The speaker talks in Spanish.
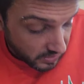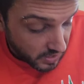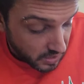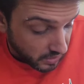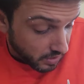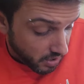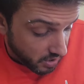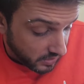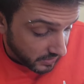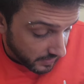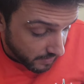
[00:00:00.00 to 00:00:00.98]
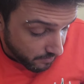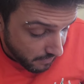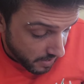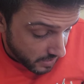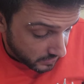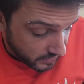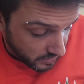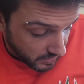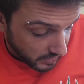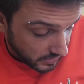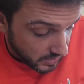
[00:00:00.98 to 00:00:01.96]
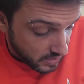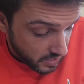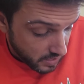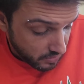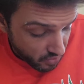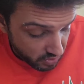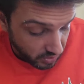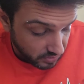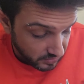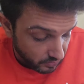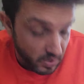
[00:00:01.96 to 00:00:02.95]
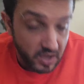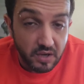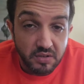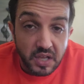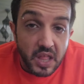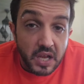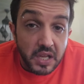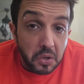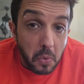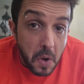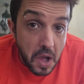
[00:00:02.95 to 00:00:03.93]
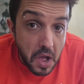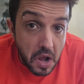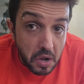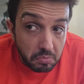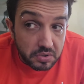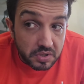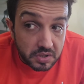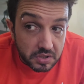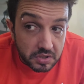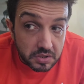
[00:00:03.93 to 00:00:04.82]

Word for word: Dicen, no, es que tardan más en cicatrizar, no, es que los tatuajes no te quedan igual, pues...